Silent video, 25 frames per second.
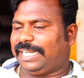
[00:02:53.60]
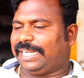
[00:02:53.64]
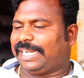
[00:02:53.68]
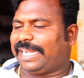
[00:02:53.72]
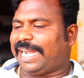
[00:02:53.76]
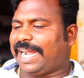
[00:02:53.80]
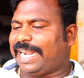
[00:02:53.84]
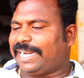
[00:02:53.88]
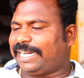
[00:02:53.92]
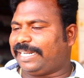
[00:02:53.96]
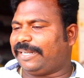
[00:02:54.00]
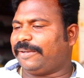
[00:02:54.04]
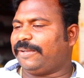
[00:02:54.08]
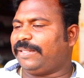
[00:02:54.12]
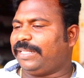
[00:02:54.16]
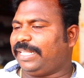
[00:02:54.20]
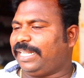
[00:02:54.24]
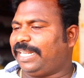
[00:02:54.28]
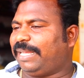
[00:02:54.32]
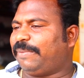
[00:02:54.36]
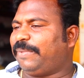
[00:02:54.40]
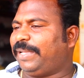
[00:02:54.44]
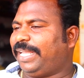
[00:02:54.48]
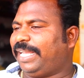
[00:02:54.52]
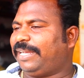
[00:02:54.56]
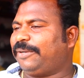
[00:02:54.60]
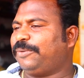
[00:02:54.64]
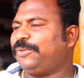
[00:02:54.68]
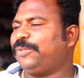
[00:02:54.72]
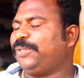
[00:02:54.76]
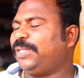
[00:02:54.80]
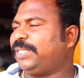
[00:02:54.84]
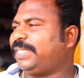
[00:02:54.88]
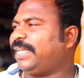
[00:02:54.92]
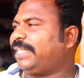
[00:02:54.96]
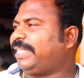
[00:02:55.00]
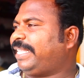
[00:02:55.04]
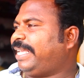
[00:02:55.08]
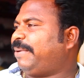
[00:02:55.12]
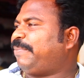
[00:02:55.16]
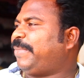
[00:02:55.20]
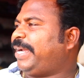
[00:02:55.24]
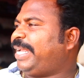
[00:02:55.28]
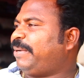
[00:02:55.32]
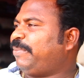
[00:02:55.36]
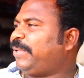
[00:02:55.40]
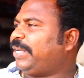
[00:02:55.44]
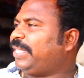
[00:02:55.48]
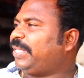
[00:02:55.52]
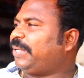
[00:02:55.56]
காற்றை வந்து நம்ம ஏன் உந்து சக்தியாக
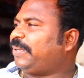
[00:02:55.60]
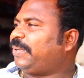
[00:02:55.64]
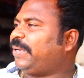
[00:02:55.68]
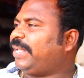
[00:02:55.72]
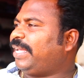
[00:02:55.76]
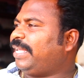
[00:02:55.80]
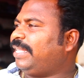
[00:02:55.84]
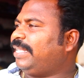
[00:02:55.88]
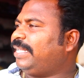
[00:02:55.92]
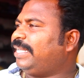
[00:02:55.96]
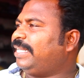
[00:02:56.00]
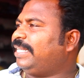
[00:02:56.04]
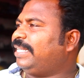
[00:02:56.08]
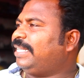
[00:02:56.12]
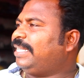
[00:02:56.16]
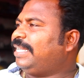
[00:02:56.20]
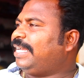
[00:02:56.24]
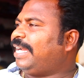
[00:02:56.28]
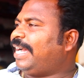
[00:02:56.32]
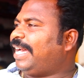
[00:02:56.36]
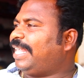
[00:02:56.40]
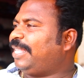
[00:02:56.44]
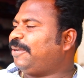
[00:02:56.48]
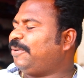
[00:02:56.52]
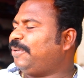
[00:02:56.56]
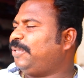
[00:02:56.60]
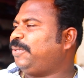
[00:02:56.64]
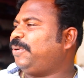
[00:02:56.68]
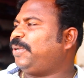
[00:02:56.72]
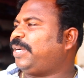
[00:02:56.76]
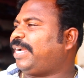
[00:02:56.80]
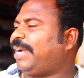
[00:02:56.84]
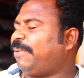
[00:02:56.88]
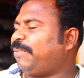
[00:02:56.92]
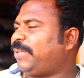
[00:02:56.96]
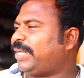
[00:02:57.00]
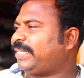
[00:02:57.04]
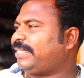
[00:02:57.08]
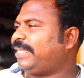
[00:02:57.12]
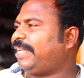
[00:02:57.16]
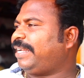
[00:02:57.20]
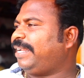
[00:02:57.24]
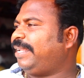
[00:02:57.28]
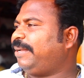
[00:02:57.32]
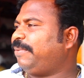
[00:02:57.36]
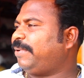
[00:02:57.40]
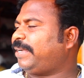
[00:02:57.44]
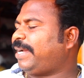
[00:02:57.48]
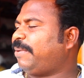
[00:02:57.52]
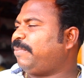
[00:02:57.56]
பயன்படுத்தக்கூடாது அதை வந்து ஒரு
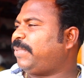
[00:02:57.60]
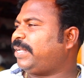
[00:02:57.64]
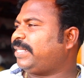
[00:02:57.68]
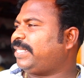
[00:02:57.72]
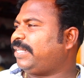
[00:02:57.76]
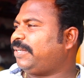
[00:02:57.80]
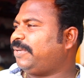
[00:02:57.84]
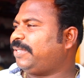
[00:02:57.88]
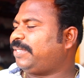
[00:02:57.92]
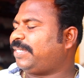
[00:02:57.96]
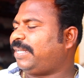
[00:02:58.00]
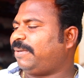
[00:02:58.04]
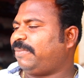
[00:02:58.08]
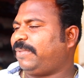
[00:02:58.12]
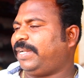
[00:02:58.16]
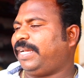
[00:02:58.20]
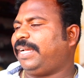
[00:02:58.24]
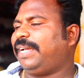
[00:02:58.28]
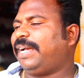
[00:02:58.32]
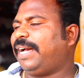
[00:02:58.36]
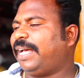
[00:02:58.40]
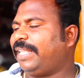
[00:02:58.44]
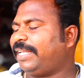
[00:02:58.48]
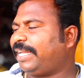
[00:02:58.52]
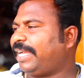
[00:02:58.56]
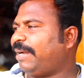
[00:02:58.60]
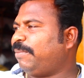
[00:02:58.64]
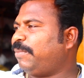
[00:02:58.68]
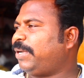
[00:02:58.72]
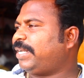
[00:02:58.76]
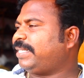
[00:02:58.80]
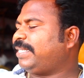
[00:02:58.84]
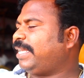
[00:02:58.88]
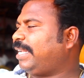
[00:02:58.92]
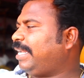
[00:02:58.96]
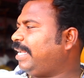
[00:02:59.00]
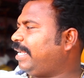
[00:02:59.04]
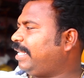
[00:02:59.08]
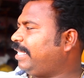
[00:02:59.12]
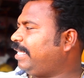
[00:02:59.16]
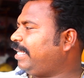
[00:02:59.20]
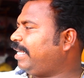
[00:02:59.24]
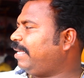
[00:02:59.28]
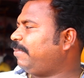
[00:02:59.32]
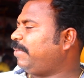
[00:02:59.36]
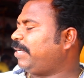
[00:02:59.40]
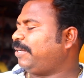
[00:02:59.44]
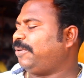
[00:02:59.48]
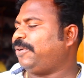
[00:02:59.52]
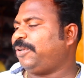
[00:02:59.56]
கம்ப்ரஸரில் கம்ப்ரஸர் வச்சிட்டோம்னா அது கம்ப்ரஸர்லேருந்து
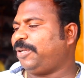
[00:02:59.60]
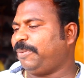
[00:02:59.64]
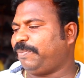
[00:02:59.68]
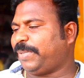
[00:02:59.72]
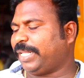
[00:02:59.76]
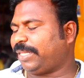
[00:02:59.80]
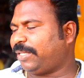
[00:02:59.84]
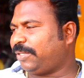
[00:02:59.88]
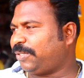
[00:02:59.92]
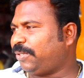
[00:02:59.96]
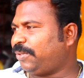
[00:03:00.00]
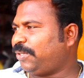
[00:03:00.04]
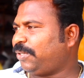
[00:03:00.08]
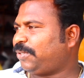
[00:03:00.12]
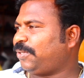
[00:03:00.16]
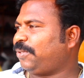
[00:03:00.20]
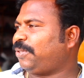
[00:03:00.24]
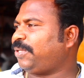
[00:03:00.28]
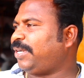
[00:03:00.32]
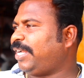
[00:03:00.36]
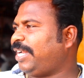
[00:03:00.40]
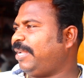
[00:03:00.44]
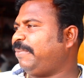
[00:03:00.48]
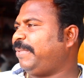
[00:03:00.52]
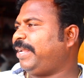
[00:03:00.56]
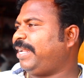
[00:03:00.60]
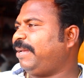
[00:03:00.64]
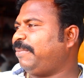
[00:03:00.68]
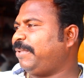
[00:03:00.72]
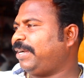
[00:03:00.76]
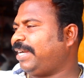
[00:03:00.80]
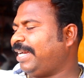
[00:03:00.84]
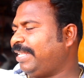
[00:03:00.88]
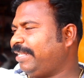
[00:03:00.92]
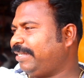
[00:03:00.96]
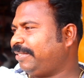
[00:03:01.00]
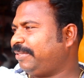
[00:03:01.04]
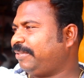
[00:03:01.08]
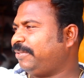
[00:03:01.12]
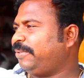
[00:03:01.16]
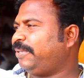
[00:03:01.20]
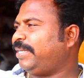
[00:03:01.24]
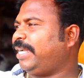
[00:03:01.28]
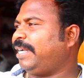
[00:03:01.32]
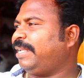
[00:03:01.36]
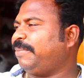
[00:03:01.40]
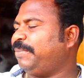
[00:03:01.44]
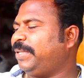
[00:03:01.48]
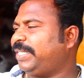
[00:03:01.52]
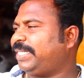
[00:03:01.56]
நமக்கு ஒரு பத்து சுற்று சுற்றினாலுமே நமக்கு அதுக்கு
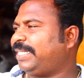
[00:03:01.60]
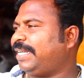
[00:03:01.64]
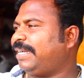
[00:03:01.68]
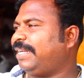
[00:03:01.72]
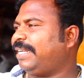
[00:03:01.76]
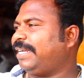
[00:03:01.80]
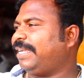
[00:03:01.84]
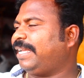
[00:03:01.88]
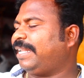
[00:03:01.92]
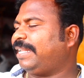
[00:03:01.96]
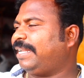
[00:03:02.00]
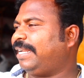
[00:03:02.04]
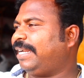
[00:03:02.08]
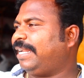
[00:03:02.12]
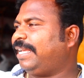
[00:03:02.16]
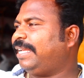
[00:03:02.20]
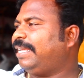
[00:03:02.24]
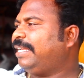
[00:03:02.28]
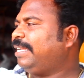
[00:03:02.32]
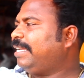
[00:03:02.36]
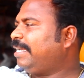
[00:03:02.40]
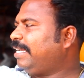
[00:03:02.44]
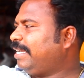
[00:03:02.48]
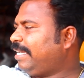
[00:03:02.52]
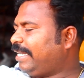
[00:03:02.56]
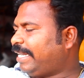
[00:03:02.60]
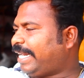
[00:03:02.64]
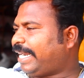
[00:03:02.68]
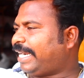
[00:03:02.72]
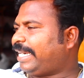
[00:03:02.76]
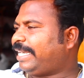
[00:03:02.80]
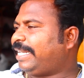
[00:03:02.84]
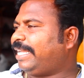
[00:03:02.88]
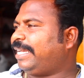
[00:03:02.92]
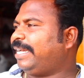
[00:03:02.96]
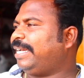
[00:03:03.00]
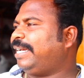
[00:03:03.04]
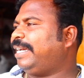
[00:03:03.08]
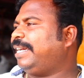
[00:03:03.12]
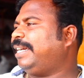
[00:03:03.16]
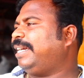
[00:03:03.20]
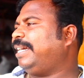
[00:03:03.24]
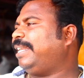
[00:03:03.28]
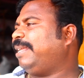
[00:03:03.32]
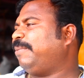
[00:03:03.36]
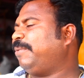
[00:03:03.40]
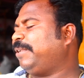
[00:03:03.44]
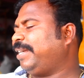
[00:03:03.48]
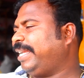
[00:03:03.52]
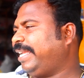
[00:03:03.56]
உண்டான பிஸ்டன் இருக்கிறதுனால கரெக்டாக
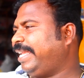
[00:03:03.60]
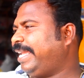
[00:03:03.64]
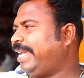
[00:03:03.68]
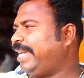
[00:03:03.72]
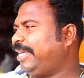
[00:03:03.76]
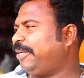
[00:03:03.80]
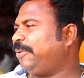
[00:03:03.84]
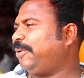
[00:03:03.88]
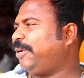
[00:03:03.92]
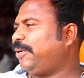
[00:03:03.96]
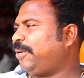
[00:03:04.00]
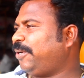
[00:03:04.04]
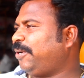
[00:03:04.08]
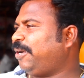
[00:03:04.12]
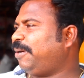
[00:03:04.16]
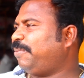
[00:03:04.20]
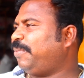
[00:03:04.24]
நமக்கு ஏர் வரும்